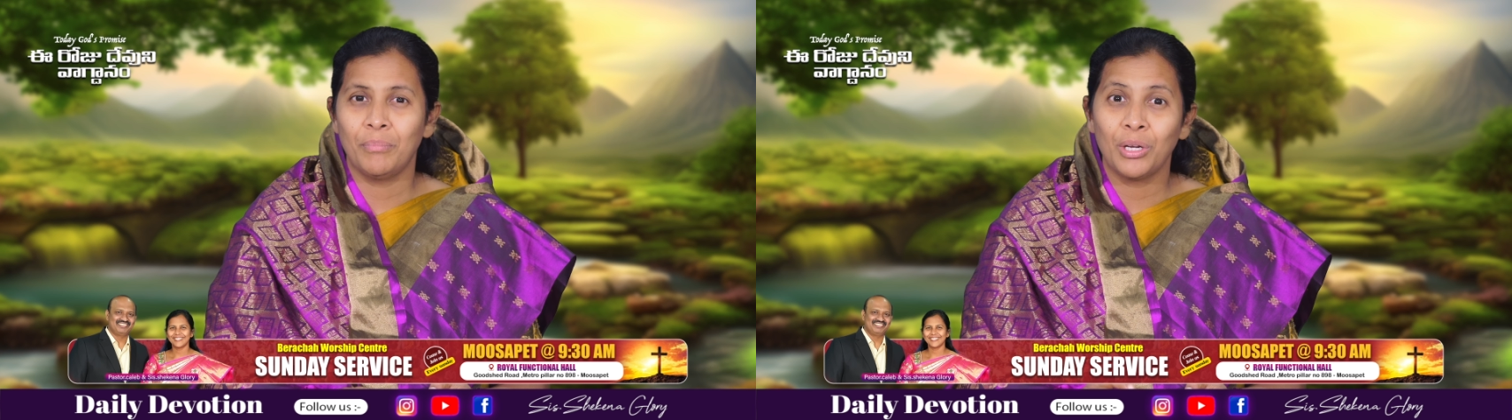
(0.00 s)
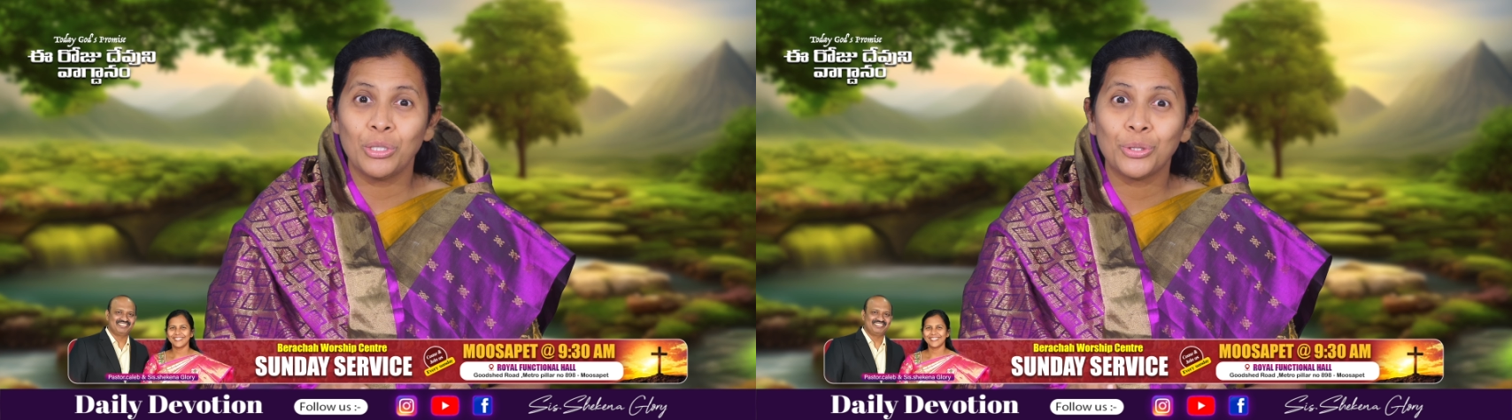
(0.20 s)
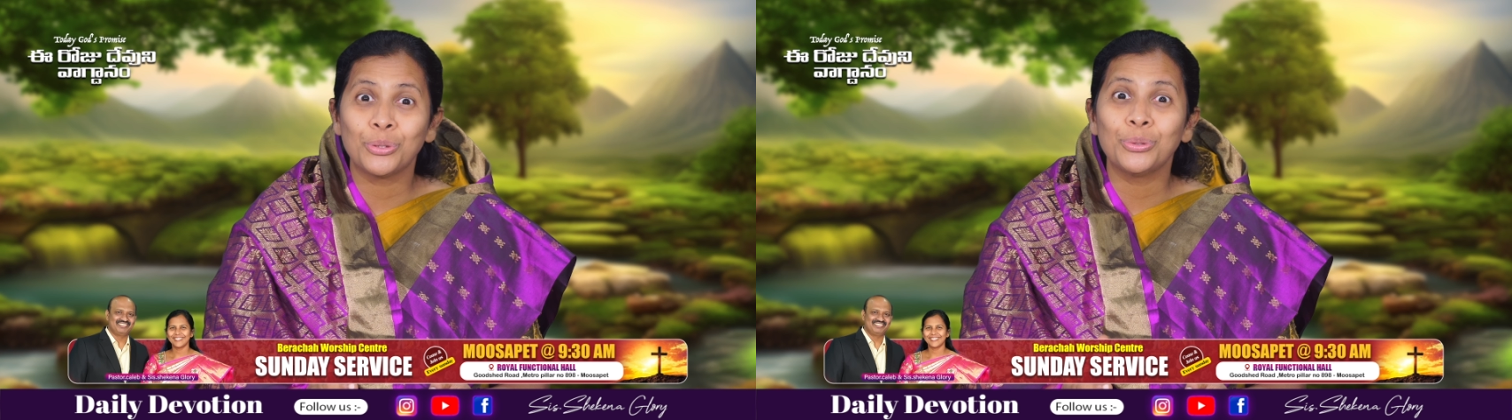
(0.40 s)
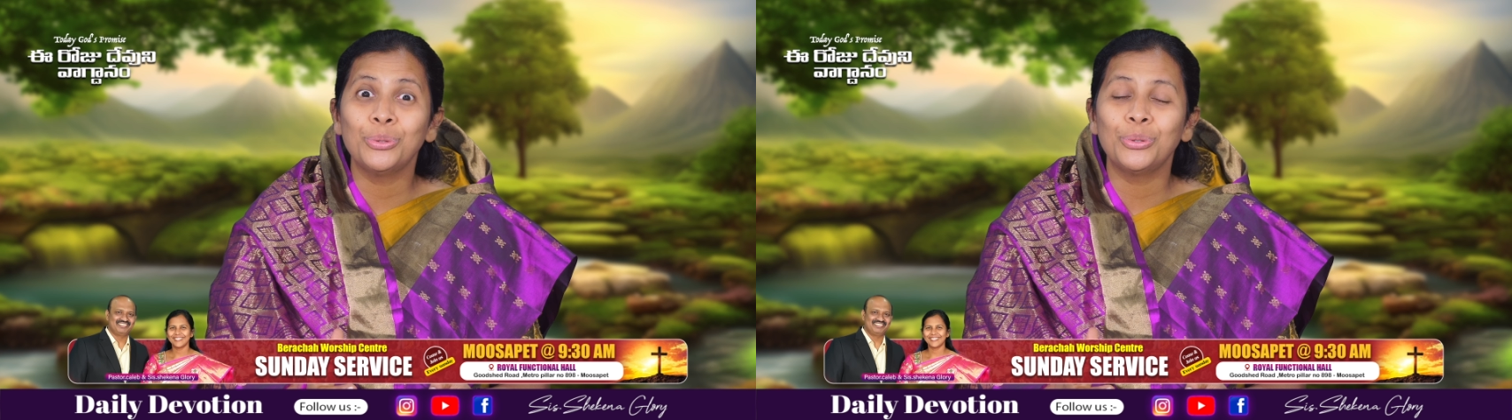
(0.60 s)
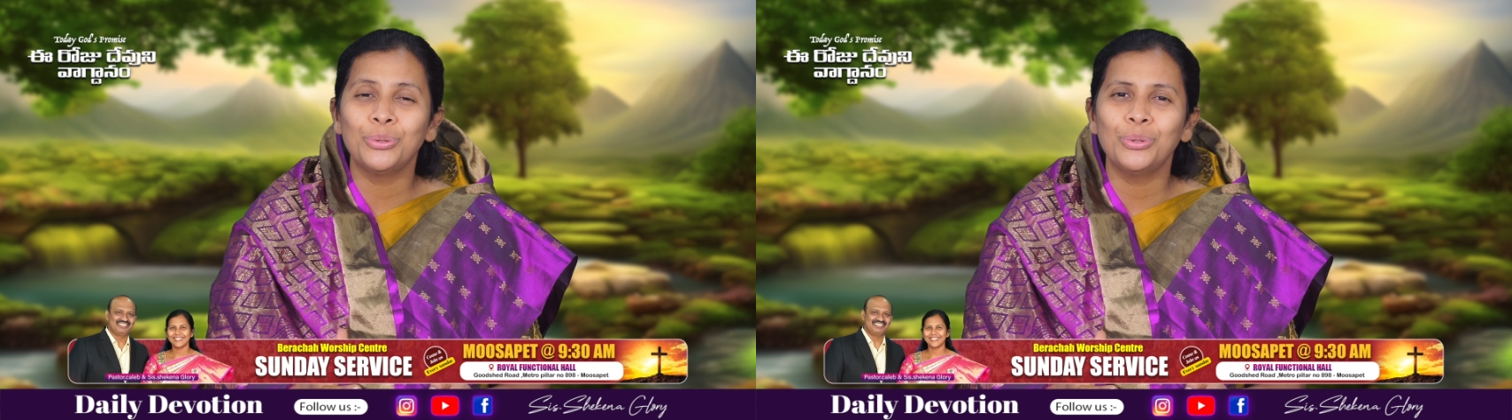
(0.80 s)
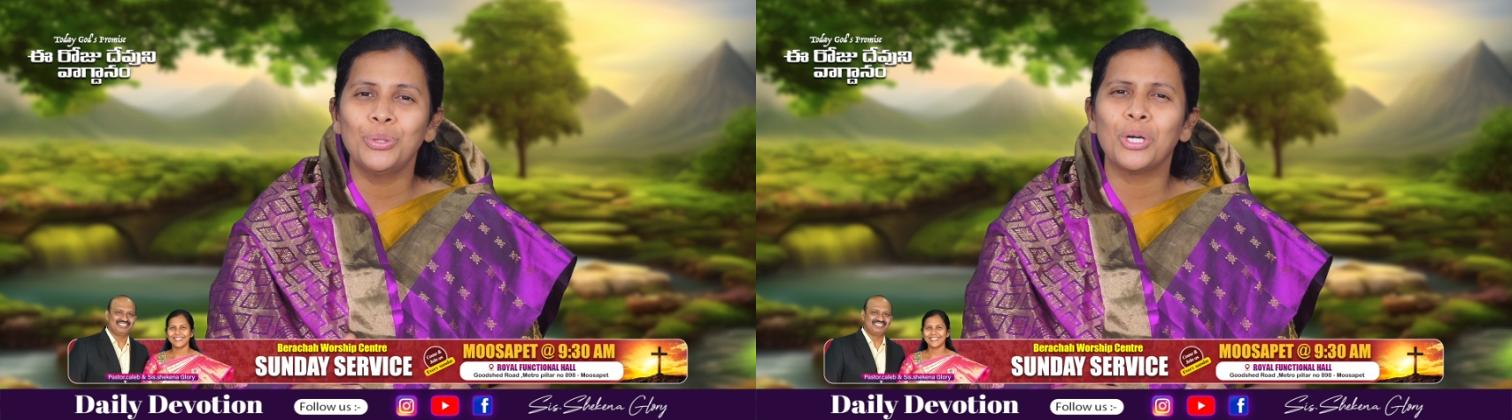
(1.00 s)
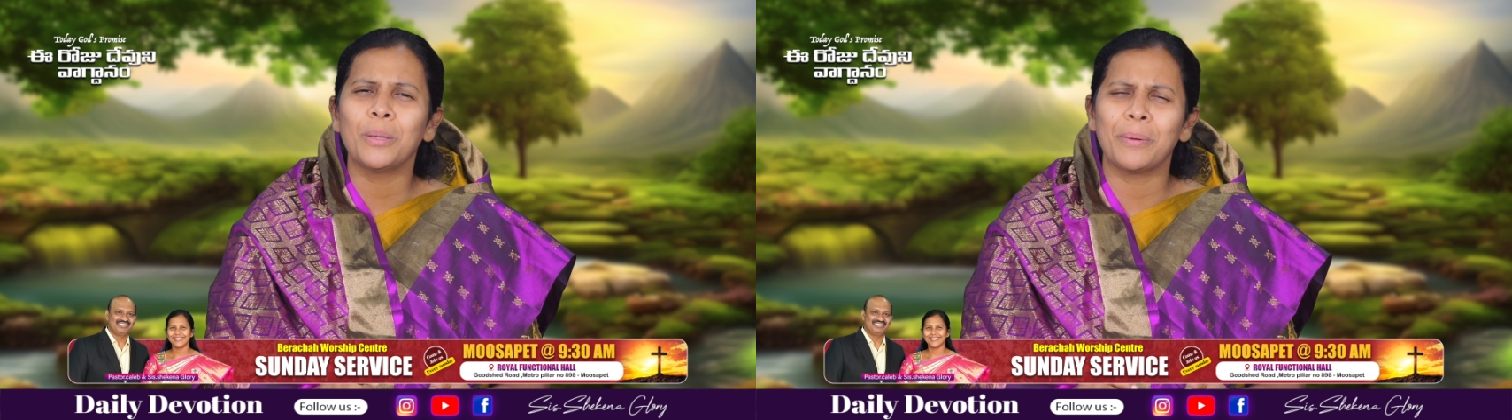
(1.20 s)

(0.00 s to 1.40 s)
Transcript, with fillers: మన చుట్టూరు ఒక